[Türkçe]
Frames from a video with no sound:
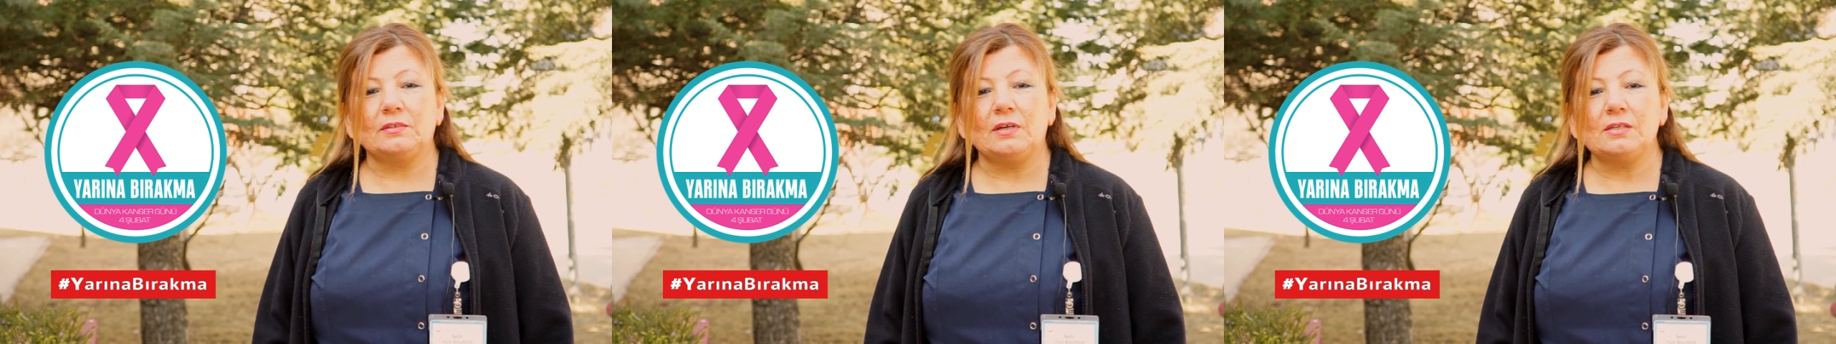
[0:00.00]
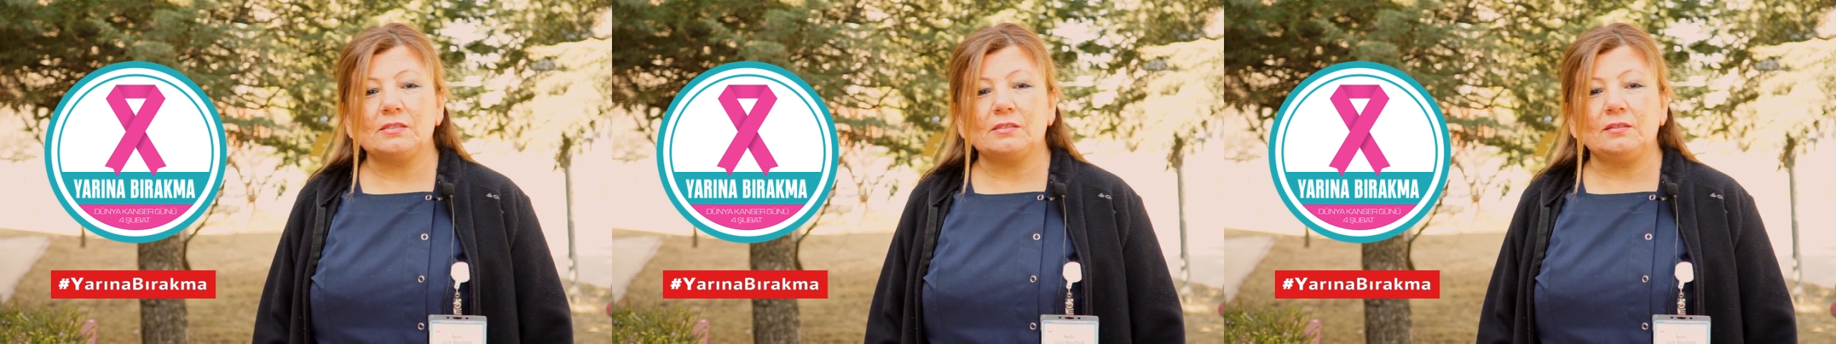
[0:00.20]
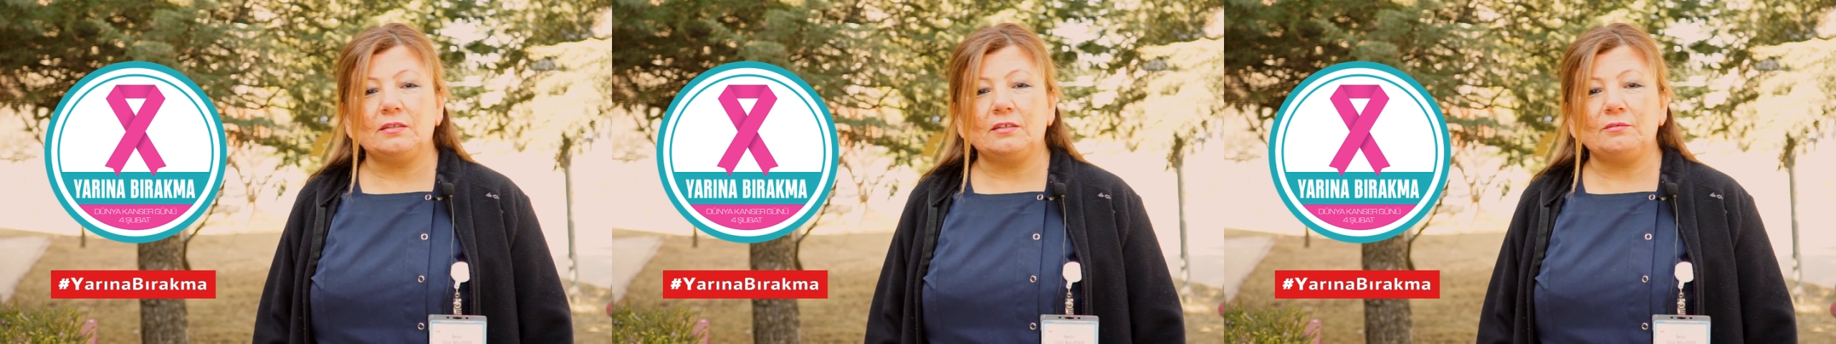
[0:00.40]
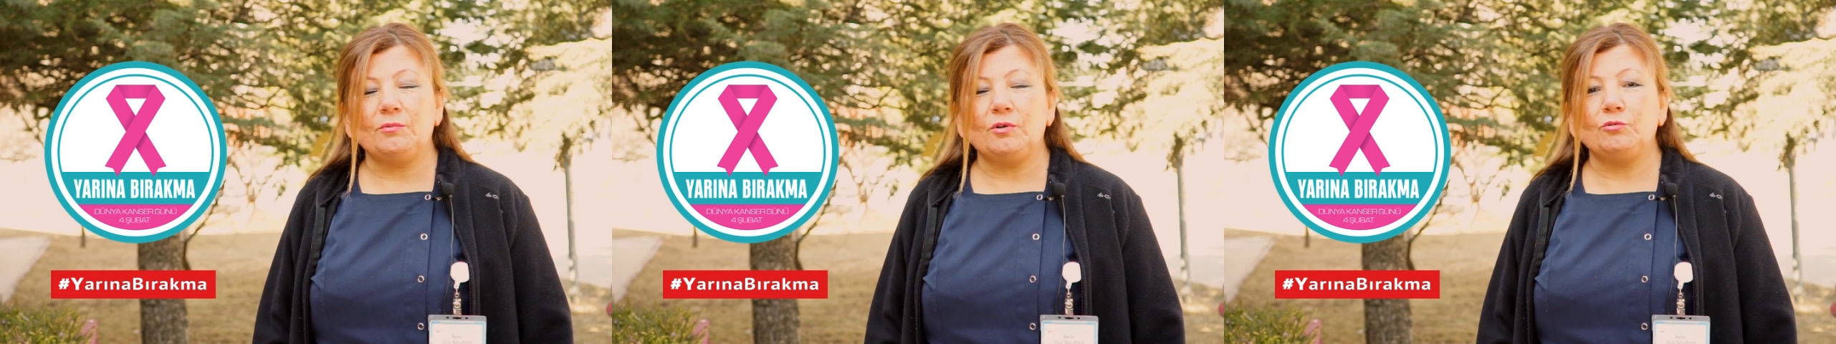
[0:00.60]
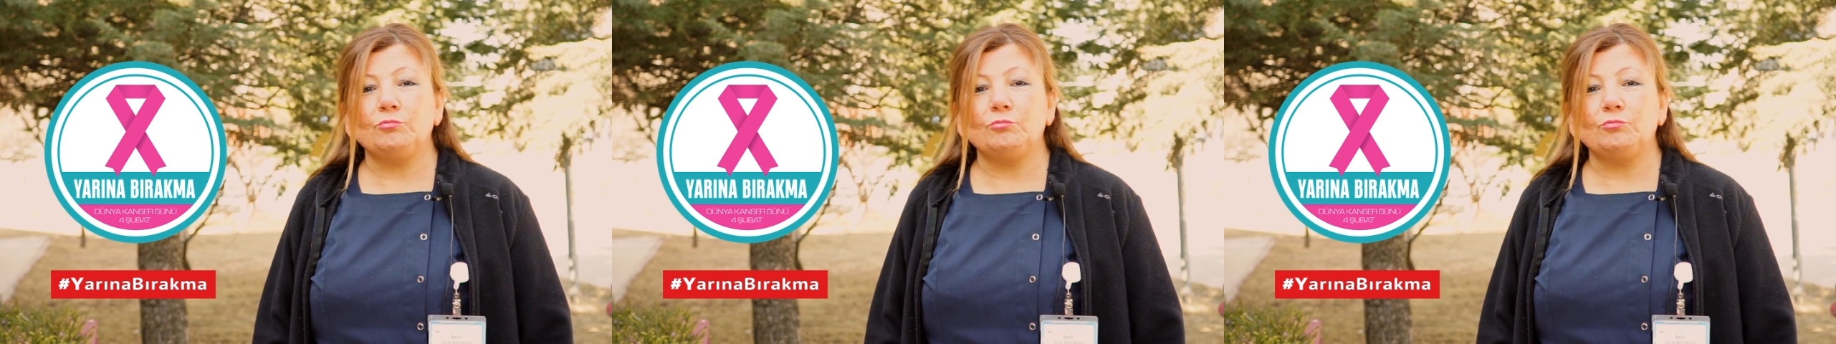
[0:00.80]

Hastalarıma